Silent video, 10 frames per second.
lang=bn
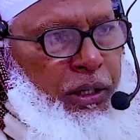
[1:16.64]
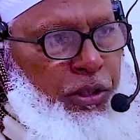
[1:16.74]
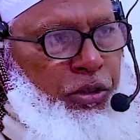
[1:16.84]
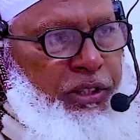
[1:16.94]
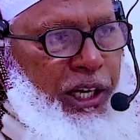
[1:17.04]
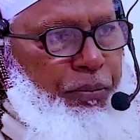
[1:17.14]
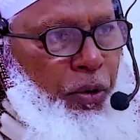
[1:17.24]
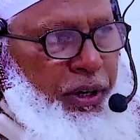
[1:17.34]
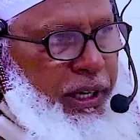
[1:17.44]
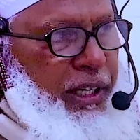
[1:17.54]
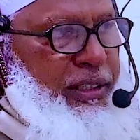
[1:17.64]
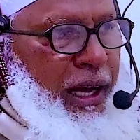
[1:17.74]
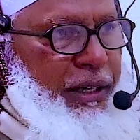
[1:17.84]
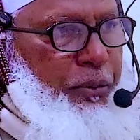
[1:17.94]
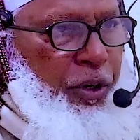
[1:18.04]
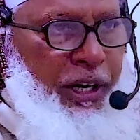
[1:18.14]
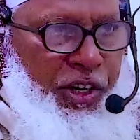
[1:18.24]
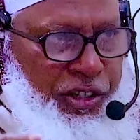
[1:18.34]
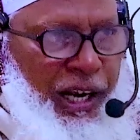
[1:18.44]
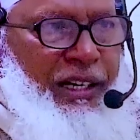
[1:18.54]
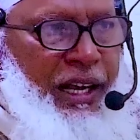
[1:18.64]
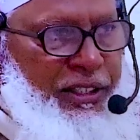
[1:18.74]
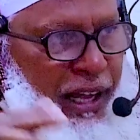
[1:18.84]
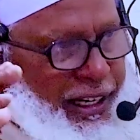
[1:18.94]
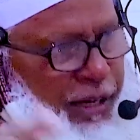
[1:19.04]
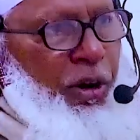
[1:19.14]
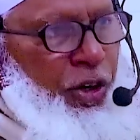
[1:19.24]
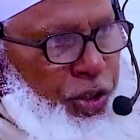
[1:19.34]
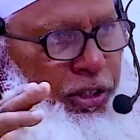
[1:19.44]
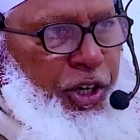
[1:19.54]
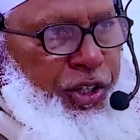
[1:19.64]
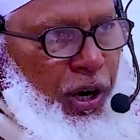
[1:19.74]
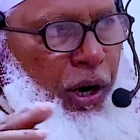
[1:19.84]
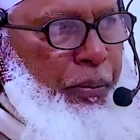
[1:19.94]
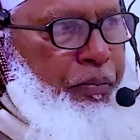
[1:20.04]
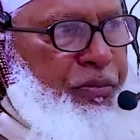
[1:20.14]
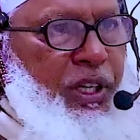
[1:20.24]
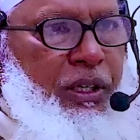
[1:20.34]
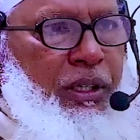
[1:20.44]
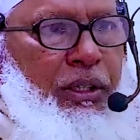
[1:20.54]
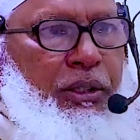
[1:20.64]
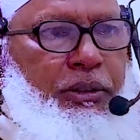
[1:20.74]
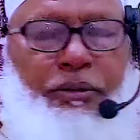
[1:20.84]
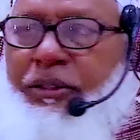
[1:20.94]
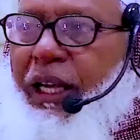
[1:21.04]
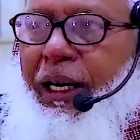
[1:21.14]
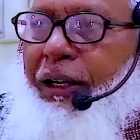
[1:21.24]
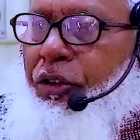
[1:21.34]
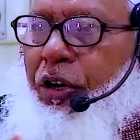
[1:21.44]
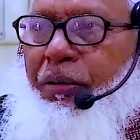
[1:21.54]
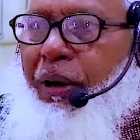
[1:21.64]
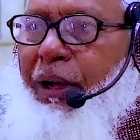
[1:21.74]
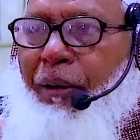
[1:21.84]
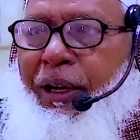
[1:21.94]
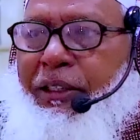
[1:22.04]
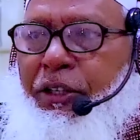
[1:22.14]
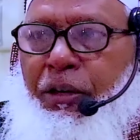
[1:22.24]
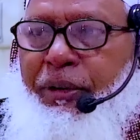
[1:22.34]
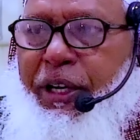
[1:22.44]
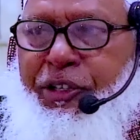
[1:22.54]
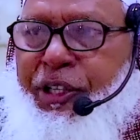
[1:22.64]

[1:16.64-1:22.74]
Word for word: কিন্তু তারপরেই তার বনি ইসরায়েল এই তারই বংশধর সব তারা কোনোভাবে আমাদের নবীকে